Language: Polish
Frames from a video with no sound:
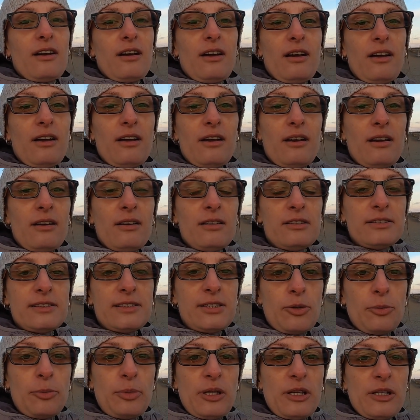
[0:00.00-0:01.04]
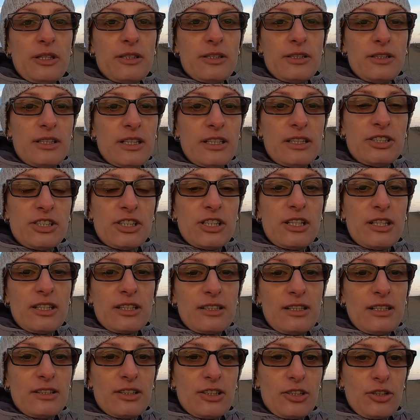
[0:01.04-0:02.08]
e, sobie jedzie,
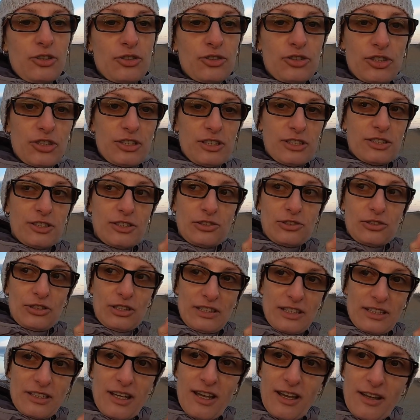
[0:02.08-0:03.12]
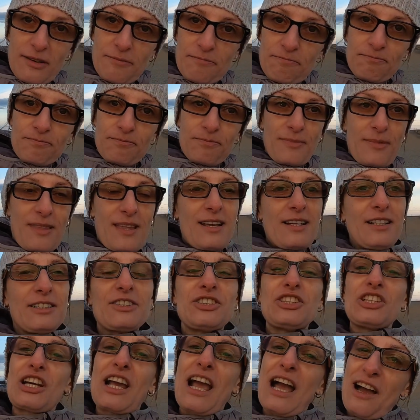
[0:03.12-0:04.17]
dlatego że jest to takie
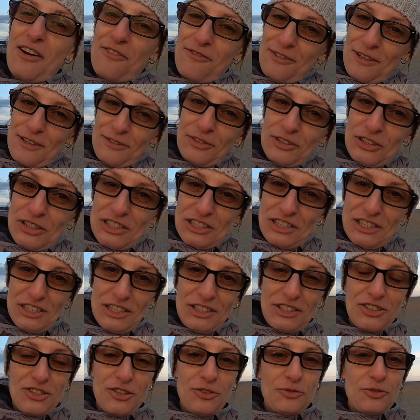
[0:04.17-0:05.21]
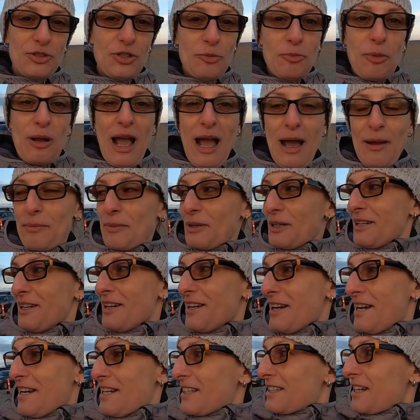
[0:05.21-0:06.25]
ciekawe. Wszyscy jeżdżą domkami,
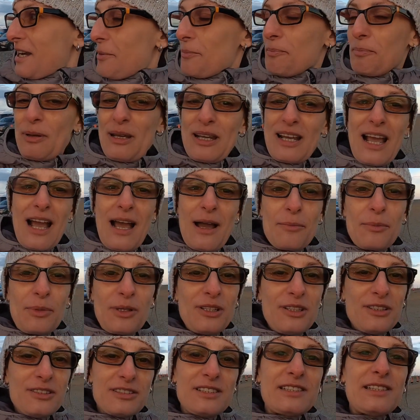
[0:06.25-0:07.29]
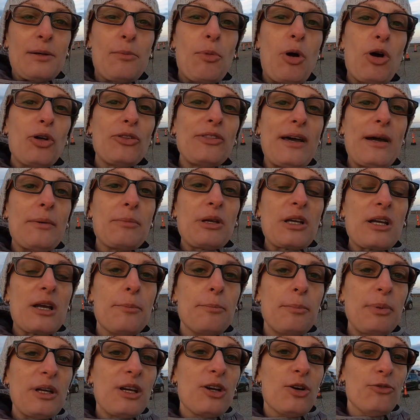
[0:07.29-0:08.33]
kempingami, samochodami
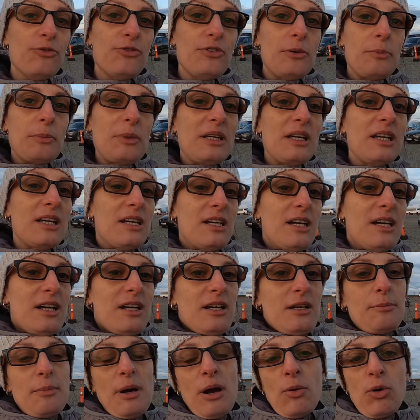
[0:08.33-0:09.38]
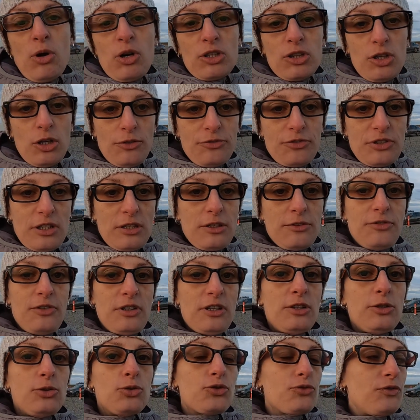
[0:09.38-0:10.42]
kempingowymi. Mało kto w tej
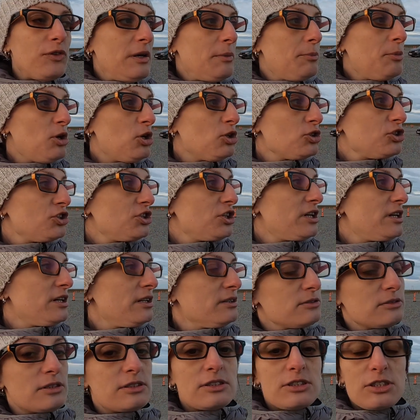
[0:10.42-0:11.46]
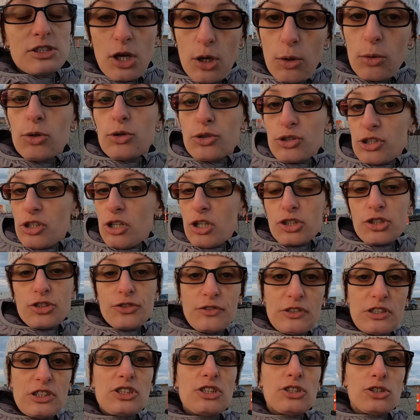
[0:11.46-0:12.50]
chwili już w namiocie. Są ludzie,
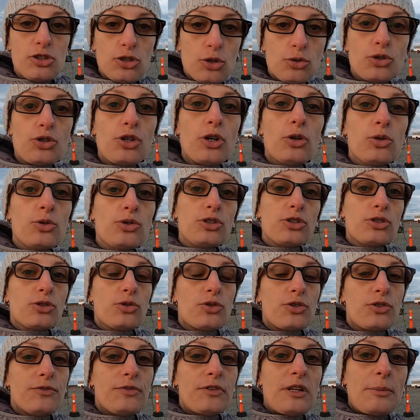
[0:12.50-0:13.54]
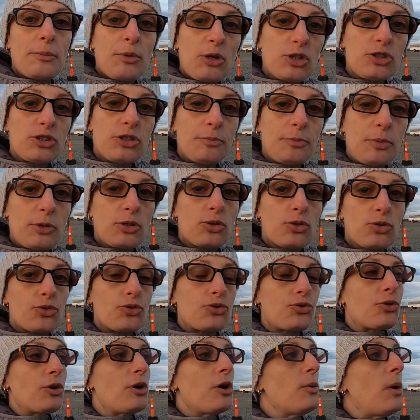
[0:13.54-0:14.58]
oczywiście jest dużo ludzi, którzy w namiocie
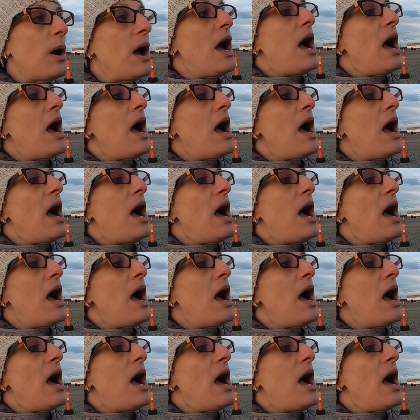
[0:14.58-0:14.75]
podróżują,